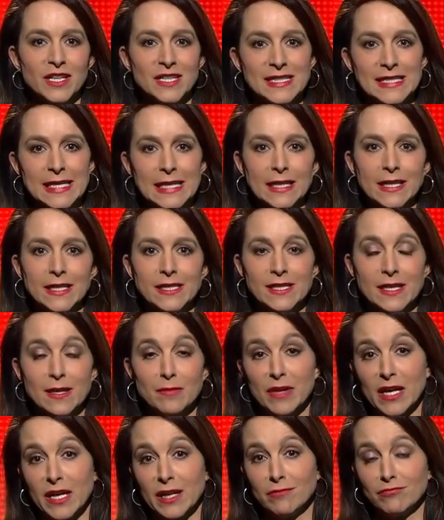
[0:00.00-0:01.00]
wieder sehnlichst
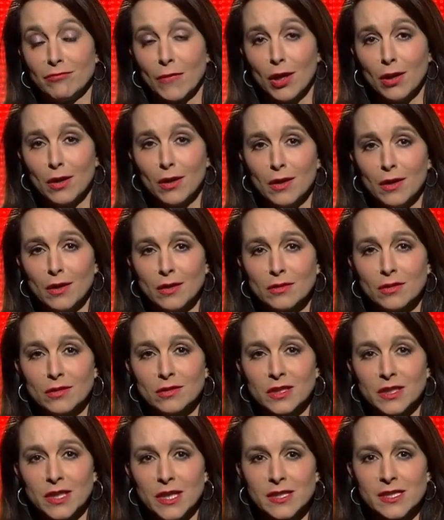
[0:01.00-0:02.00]
herbei?
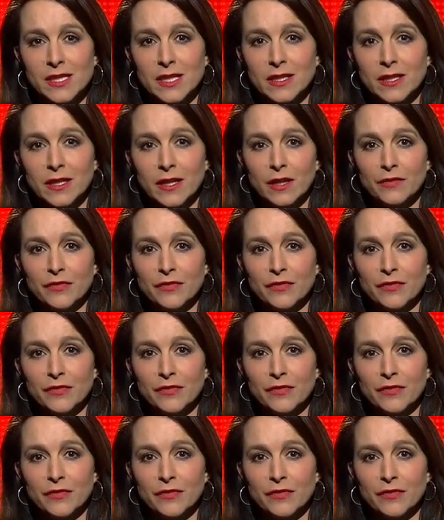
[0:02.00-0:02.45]
Doch die derzeitigen